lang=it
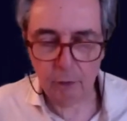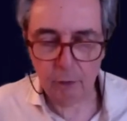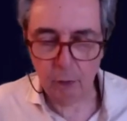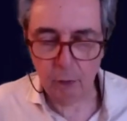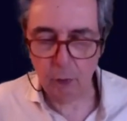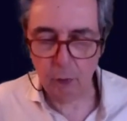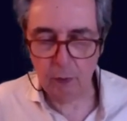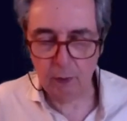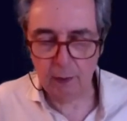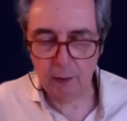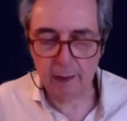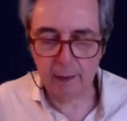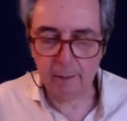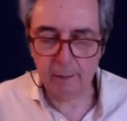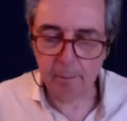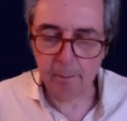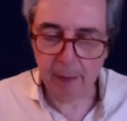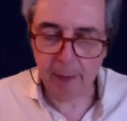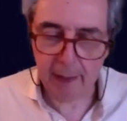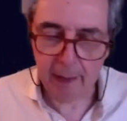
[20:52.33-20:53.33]
sono tutti degli
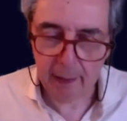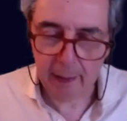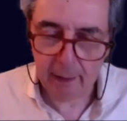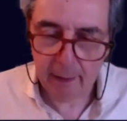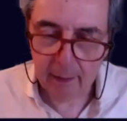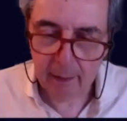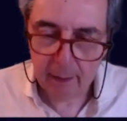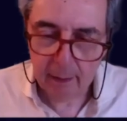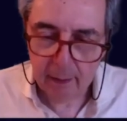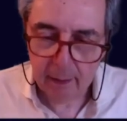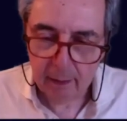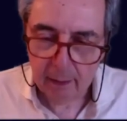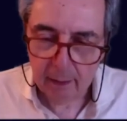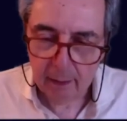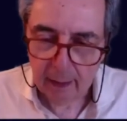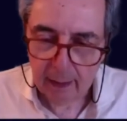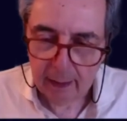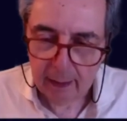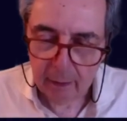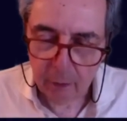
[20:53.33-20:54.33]
imperi,
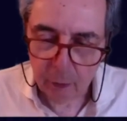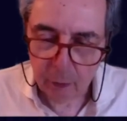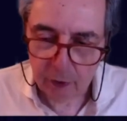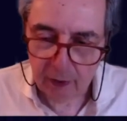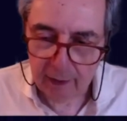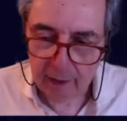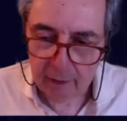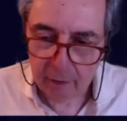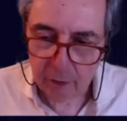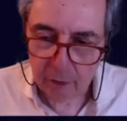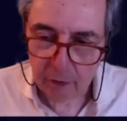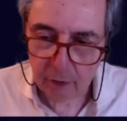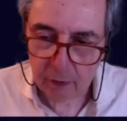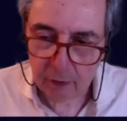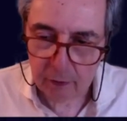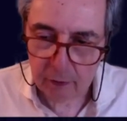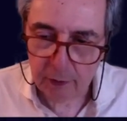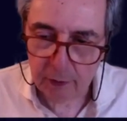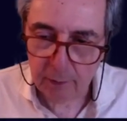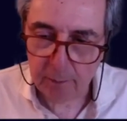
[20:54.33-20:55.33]
hanno
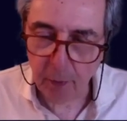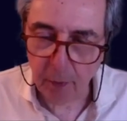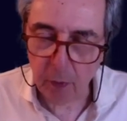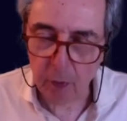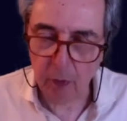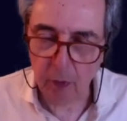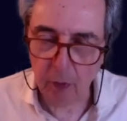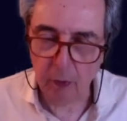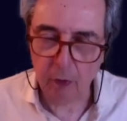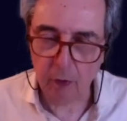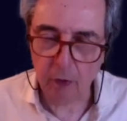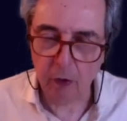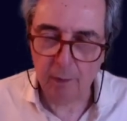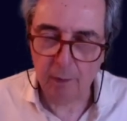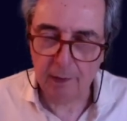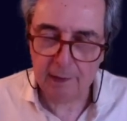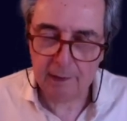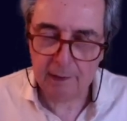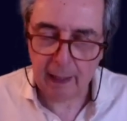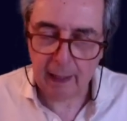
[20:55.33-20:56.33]
senso, si pongono
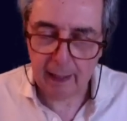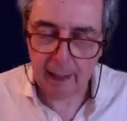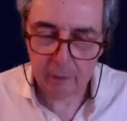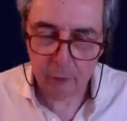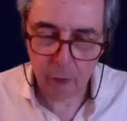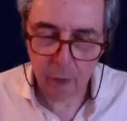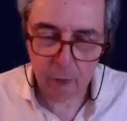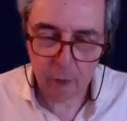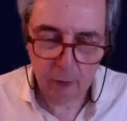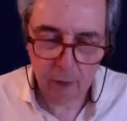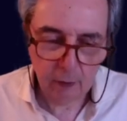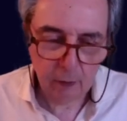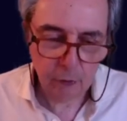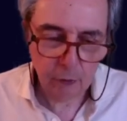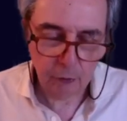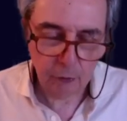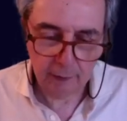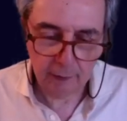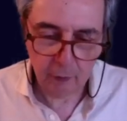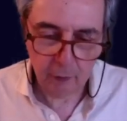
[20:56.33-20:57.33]
come Stato,
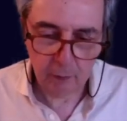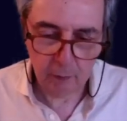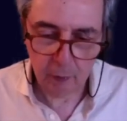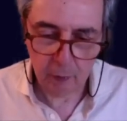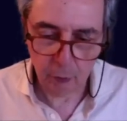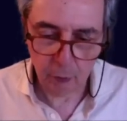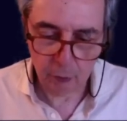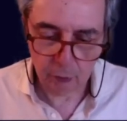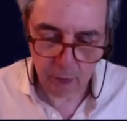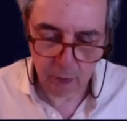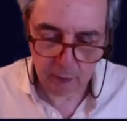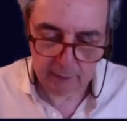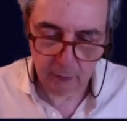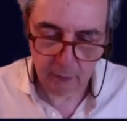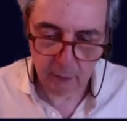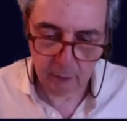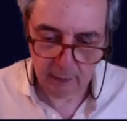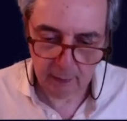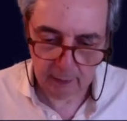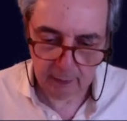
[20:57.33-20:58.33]
cioè come
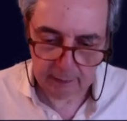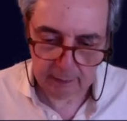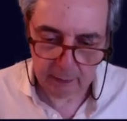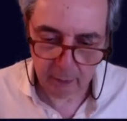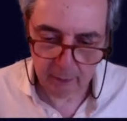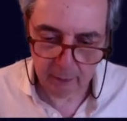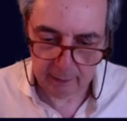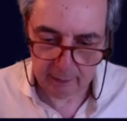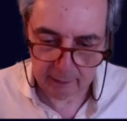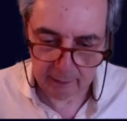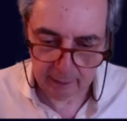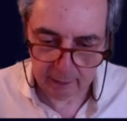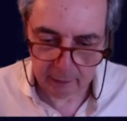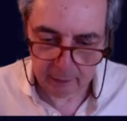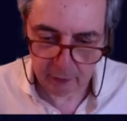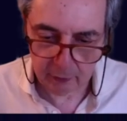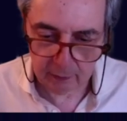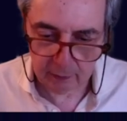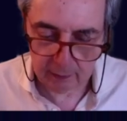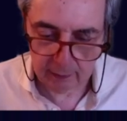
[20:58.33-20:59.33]
costruzione razionale della
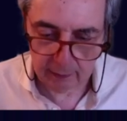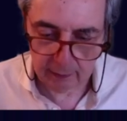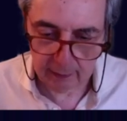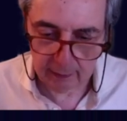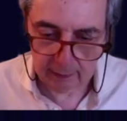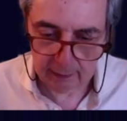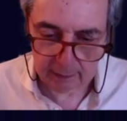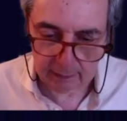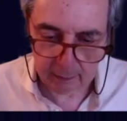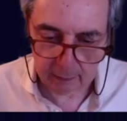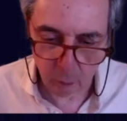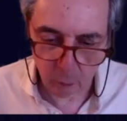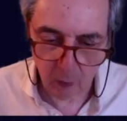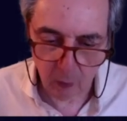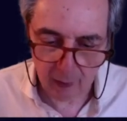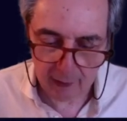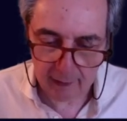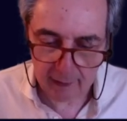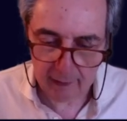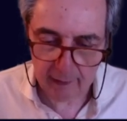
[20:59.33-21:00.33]
cittadinanza
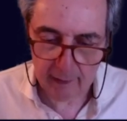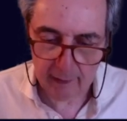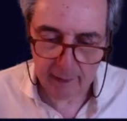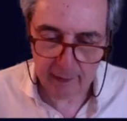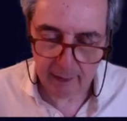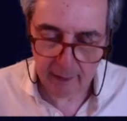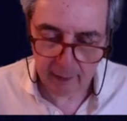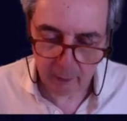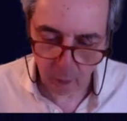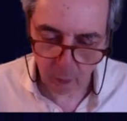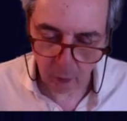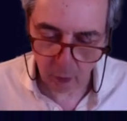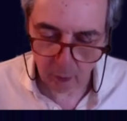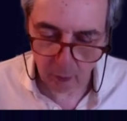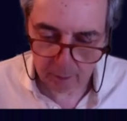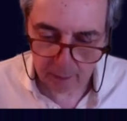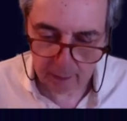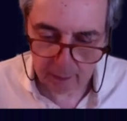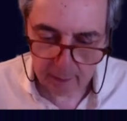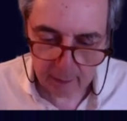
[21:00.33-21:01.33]
uguale in
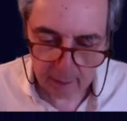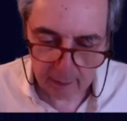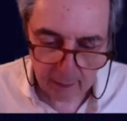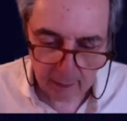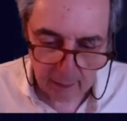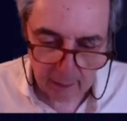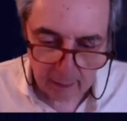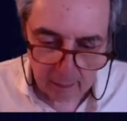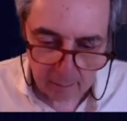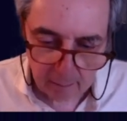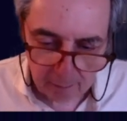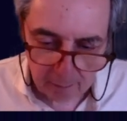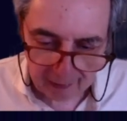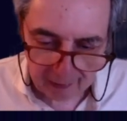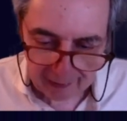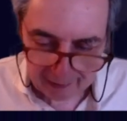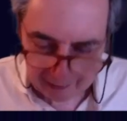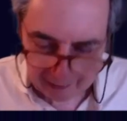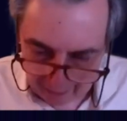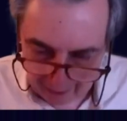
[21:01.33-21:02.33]
Europa,
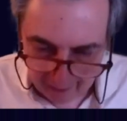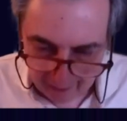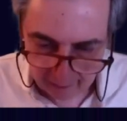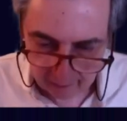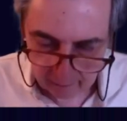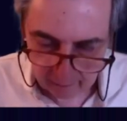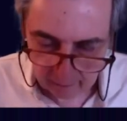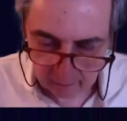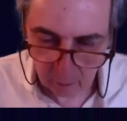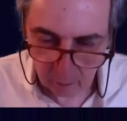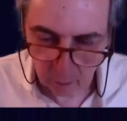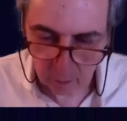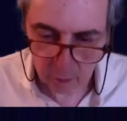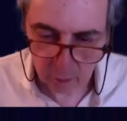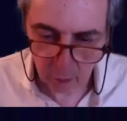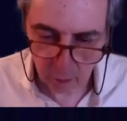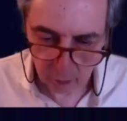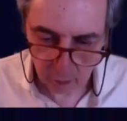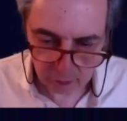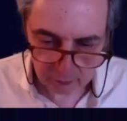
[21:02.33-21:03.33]
perché, non
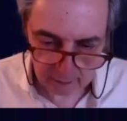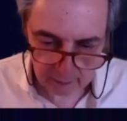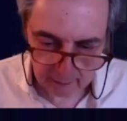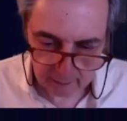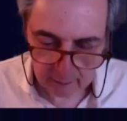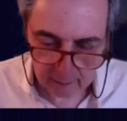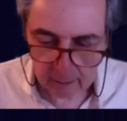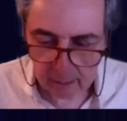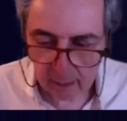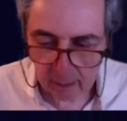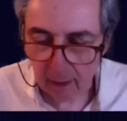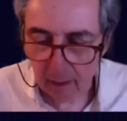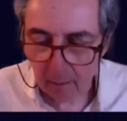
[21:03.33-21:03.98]
nonostante,